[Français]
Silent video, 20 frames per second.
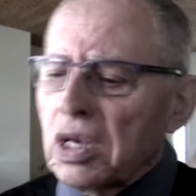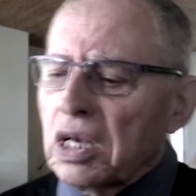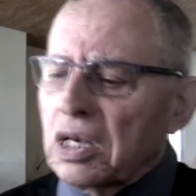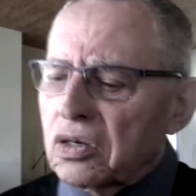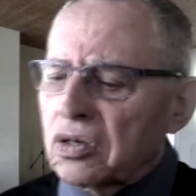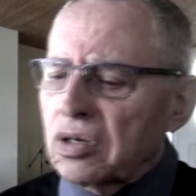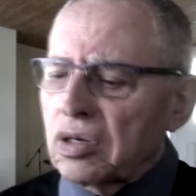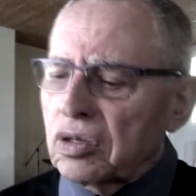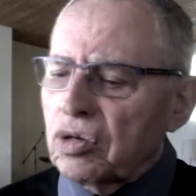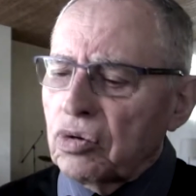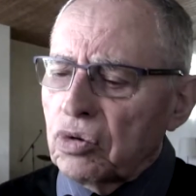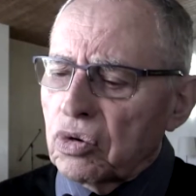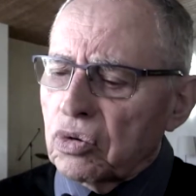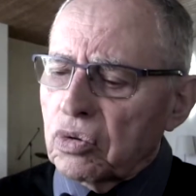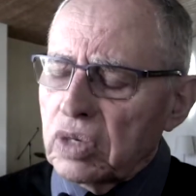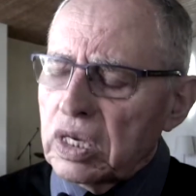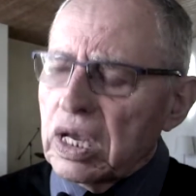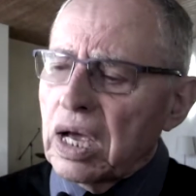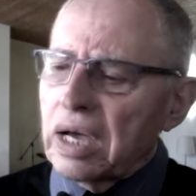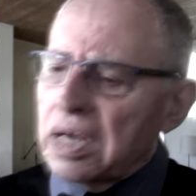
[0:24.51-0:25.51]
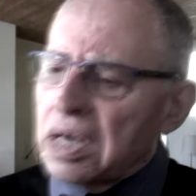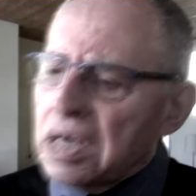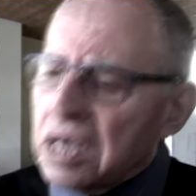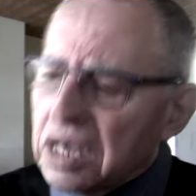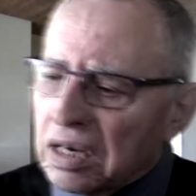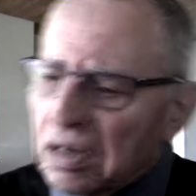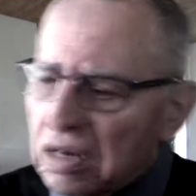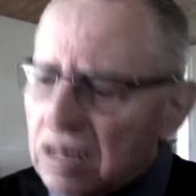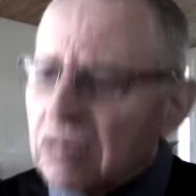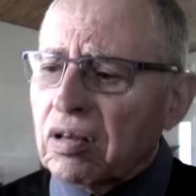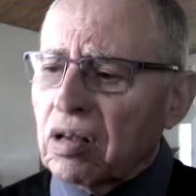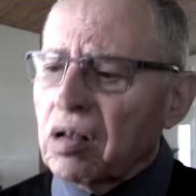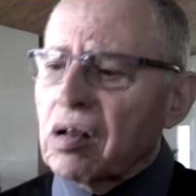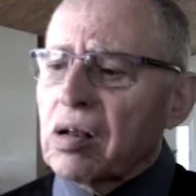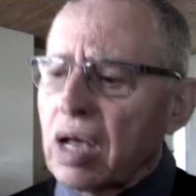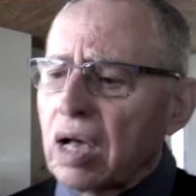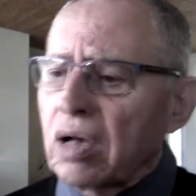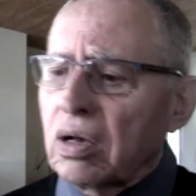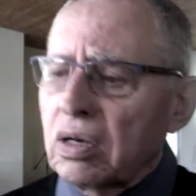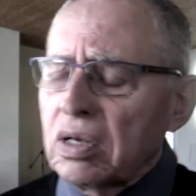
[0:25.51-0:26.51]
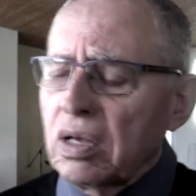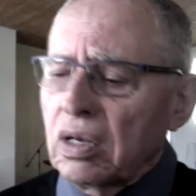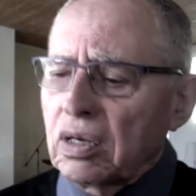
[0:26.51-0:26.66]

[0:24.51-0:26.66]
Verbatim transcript: C'est Dieu qui a écrit cela.